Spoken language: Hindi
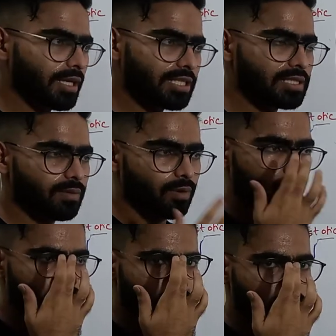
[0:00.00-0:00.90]
इस
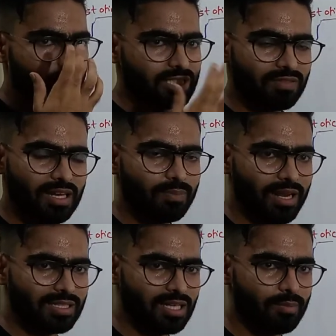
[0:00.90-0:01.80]
इस वाली
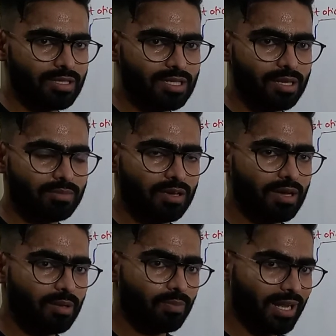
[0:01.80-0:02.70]
पैरेक्सियल मिजोडम ये
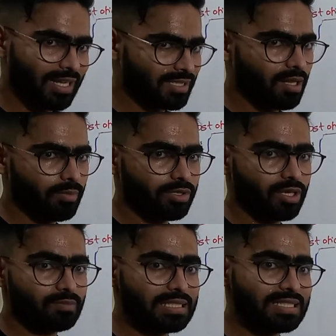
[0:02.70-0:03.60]
वाली पैरेक्सियल
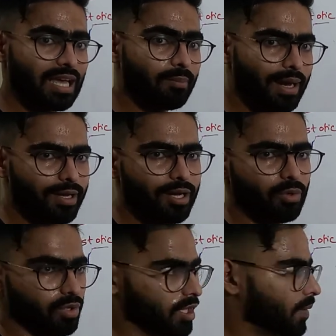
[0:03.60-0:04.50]
मिजोडम सेगमेंटेड
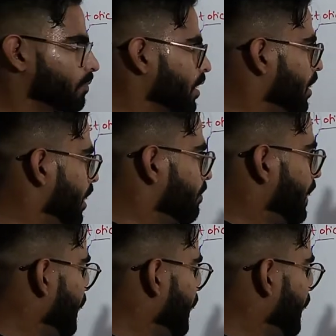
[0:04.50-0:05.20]
होती है हम